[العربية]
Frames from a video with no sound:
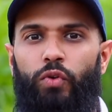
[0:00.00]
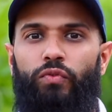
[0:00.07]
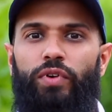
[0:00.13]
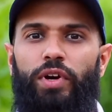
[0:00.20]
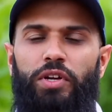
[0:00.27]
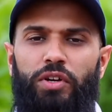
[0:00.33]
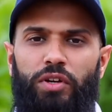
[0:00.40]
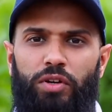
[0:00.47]

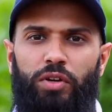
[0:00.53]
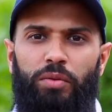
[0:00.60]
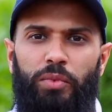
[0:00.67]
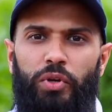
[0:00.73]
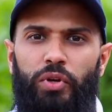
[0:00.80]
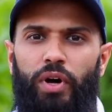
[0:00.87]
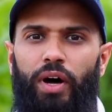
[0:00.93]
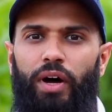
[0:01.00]
فيكرم
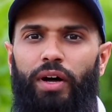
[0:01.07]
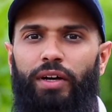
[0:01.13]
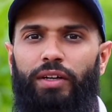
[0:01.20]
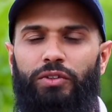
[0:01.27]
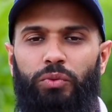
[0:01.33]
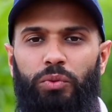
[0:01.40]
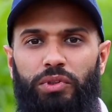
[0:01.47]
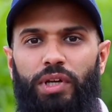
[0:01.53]

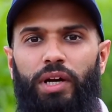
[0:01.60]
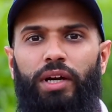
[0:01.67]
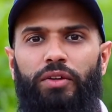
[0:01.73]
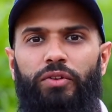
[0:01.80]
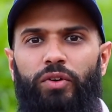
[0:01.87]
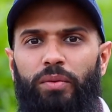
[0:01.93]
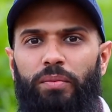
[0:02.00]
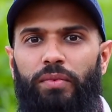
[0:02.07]
الناس
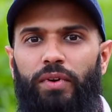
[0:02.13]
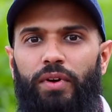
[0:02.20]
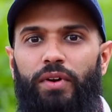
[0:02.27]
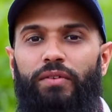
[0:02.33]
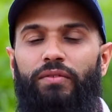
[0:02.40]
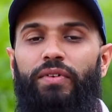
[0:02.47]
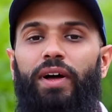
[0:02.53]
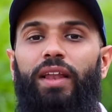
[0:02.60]
ويساعدهم
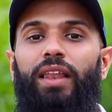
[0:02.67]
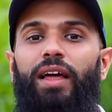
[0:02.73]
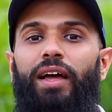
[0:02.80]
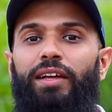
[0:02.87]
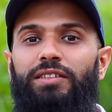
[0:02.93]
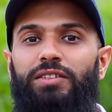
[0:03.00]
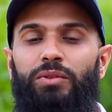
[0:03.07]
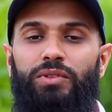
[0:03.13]
فالله
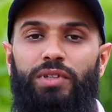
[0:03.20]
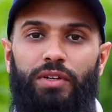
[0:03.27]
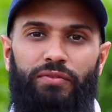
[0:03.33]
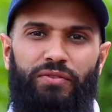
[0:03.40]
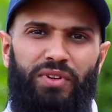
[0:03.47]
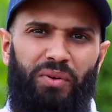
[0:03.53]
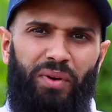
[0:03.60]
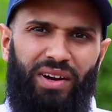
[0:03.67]
عز وجل
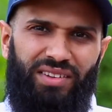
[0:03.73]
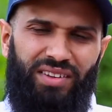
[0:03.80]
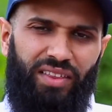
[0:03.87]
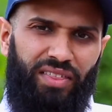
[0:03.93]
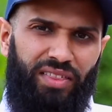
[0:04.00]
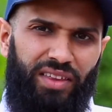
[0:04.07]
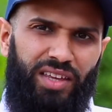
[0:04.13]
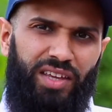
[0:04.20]
في وقت
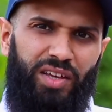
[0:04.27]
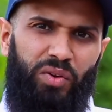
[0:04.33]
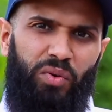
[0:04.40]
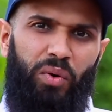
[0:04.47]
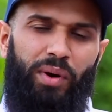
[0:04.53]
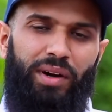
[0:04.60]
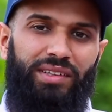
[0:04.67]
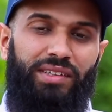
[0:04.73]
الضيق
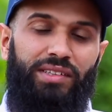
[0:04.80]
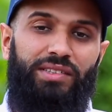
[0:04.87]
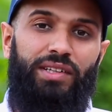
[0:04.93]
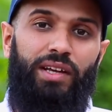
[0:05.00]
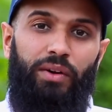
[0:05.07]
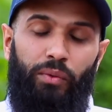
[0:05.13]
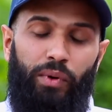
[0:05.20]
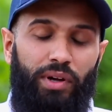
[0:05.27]
ووقت الس...
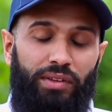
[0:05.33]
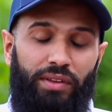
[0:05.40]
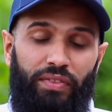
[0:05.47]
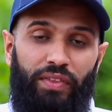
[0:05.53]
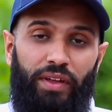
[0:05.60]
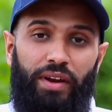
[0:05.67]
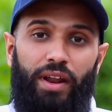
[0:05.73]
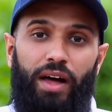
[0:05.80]
وقت
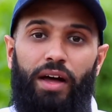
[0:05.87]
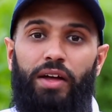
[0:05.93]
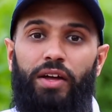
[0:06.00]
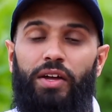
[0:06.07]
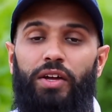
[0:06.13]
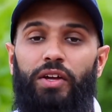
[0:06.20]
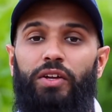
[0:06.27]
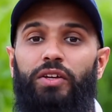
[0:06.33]
الضراء
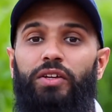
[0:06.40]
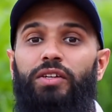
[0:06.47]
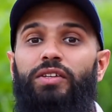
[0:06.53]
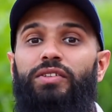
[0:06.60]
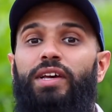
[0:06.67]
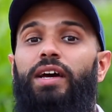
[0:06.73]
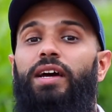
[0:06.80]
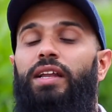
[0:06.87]

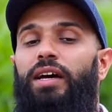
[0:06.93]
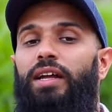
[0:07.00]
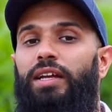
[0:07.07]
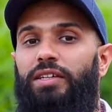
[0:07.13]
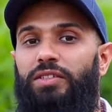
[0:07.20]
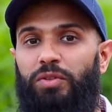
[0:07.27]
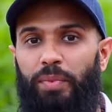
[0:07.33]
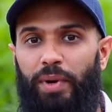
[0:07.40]
يسهل
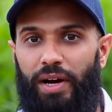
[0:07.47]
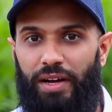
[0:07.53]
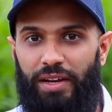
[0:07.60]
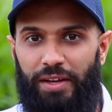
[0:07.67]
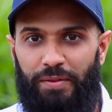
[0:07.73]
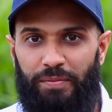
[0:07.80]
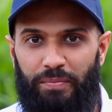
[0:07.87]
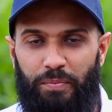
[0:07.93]
عليه
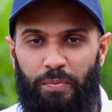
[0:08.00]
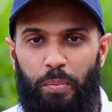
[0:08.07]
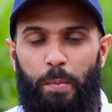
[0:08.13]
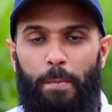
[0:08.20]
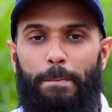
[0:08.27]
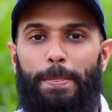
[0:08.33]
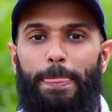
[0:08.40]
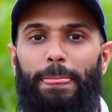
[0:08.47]
سبحانه
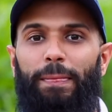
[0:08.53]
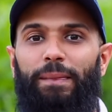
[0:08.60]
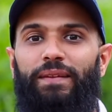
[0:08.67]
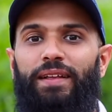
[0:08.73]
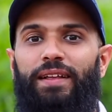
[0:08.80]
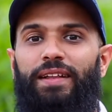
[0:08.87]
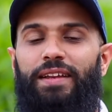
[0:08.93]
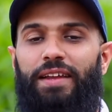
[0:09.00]

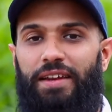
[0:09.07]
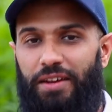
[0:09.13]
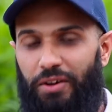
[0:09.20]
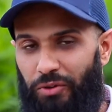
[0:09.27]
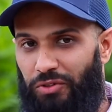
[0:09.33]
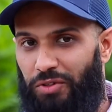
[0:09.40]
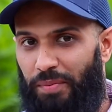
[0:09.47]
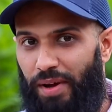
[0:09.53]

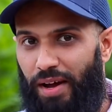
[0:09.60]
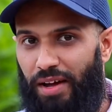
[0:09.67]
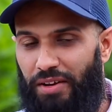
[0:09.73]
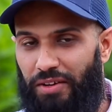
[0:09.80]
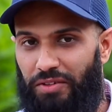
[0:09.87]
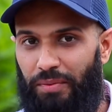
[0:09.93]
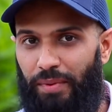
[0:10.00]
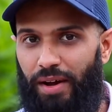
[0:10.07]
لأنه
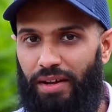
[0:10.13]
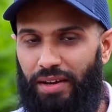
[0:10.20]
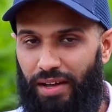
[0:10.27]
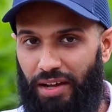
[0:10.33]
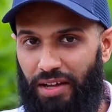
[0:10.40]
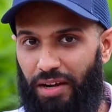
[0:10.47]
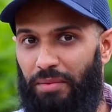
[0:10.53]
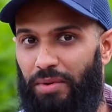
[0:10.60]
سبحانه
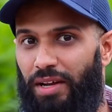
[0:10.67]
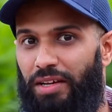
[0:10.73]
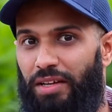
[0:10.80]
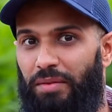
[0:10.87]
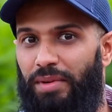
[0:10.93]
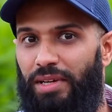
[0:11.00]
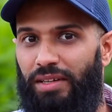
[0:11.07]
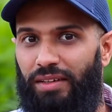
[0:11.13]
سبحانه أكرم
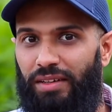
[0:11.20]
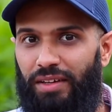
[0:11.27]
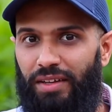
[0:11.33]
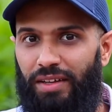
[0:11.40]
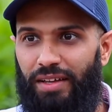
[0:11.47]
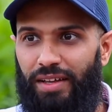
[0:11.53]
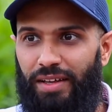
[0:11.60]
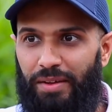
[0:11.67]
الأكرمين
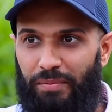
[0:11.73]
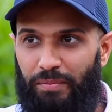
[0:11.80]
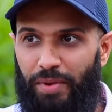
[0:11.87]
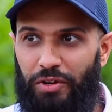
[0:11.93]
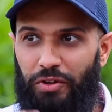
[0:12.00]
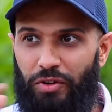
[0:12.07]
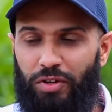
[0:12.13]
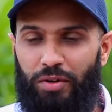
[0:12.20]

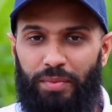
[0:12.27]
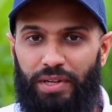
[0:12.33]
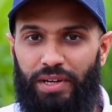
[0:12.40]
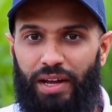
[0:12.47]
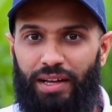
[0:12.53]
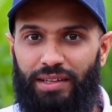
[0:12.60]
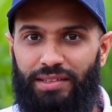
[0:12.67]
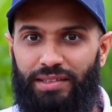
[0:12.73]
من يكرم
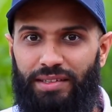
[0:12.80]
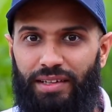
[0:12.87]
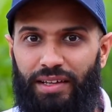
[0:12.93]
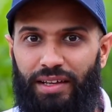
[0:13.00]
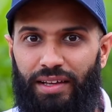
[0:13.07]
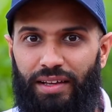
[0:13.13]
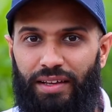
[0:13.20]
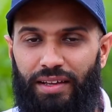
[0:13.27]
الناس
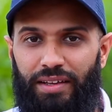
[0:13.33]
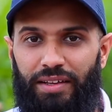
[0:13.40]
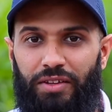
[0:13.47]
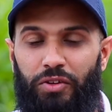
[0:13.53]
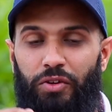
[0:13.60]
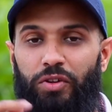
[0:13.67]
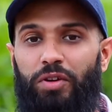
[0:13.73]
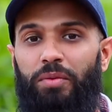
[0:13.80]

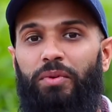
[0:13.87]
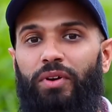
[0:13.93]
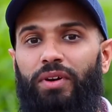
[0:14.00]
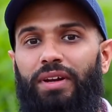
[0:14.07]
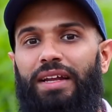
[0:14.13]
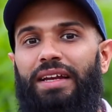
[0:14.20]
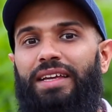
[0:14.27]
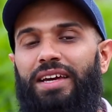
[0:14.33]
يكرمه
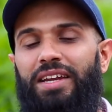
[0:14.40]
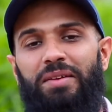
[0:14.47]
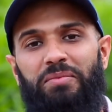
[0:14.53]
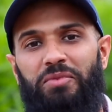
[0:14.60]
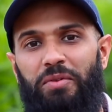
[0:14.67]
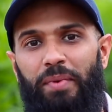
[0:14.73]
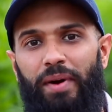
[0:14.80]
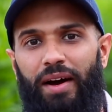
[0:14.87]
الكريم
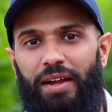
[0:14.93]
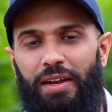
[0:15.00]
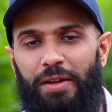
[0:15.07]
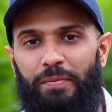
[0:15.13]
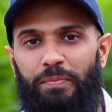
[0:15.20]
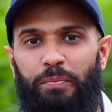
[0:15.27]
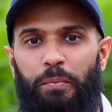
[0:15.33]
سبحانه